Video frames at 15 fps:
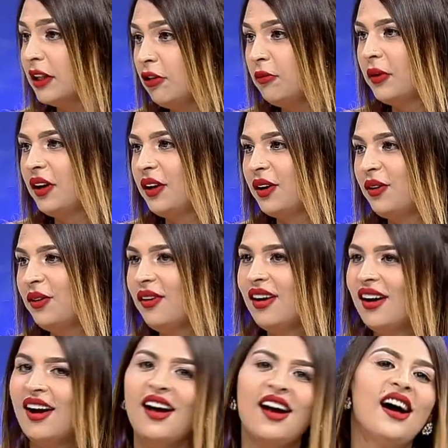பதிவு பண்ணிக்கணும்
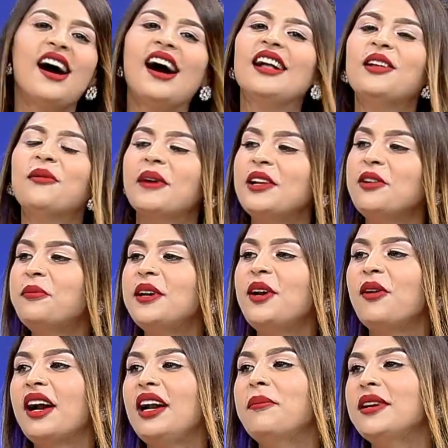அந்த பதிவு பண்ணி
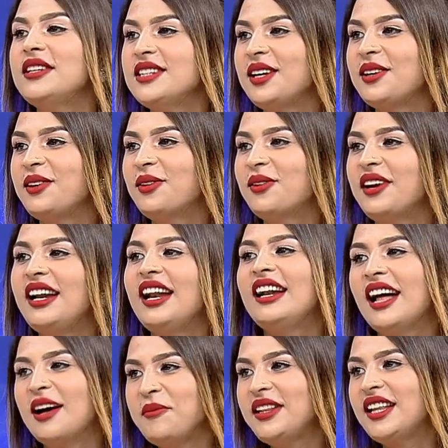அவங்க கண்டிப்பாக ஜெயிக்கணும் ஏன்னா
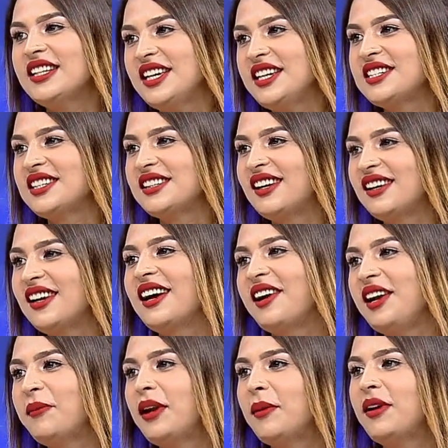நமிதா ஜெயிச்சிருக்காங்க
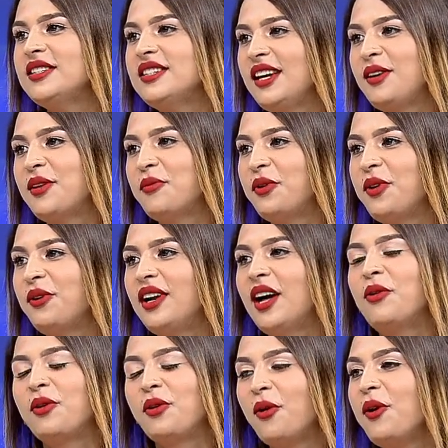கண்டிப்பாக நம்மளால ஜெயிக்க முடியும்
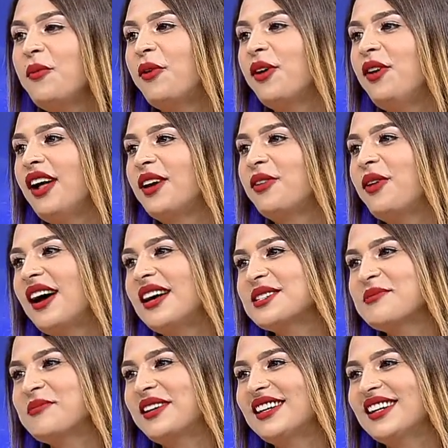நான் ஒரு ரோல் மாடலாக இருக்கணும்னு
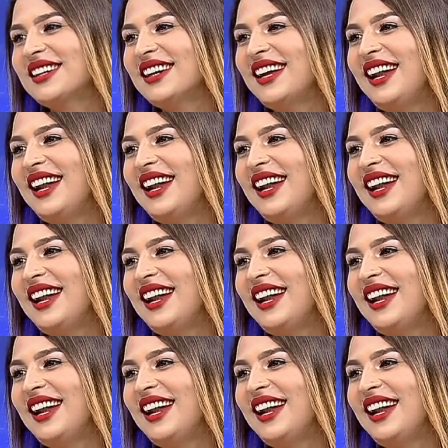ஆசைப்பட்டேன்